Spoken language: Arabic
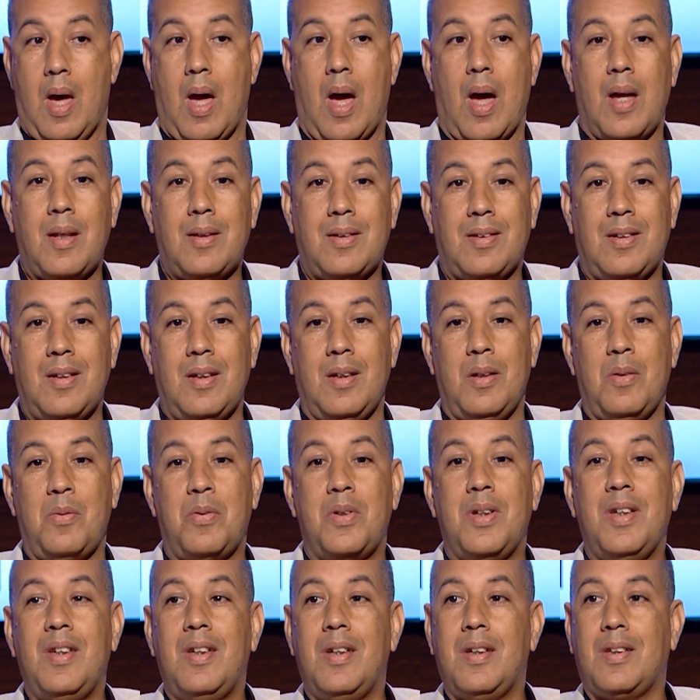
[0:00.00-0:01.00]
الدين
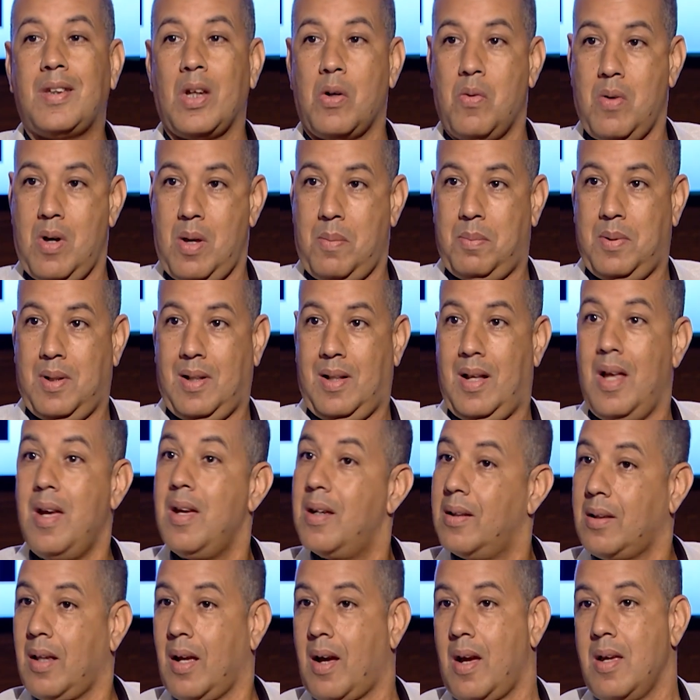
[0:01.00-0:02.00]
فيه ثوابت لا
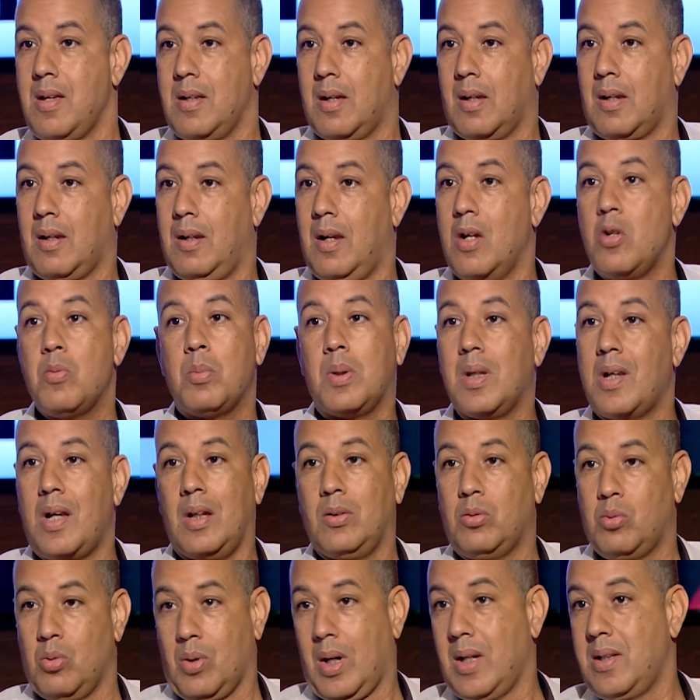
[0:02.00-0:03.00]
يتغير لا يمكن
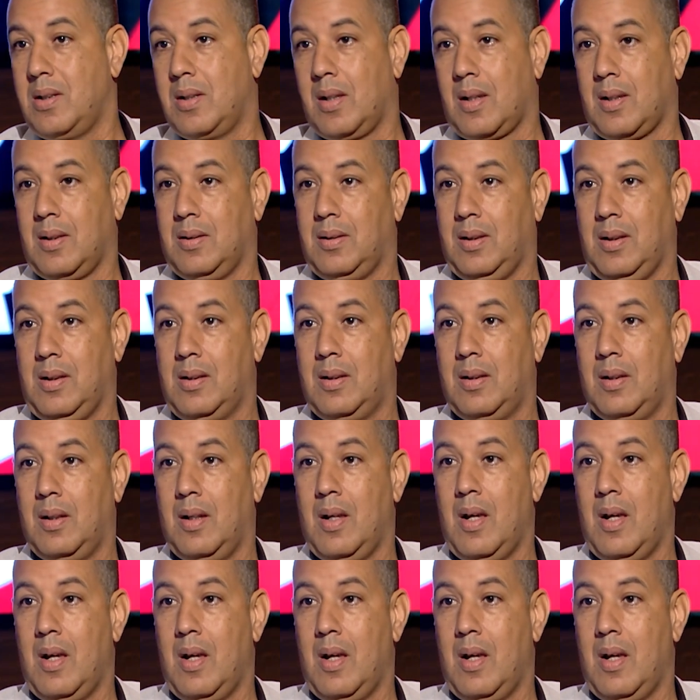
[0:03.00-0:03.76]
أن تغير الدين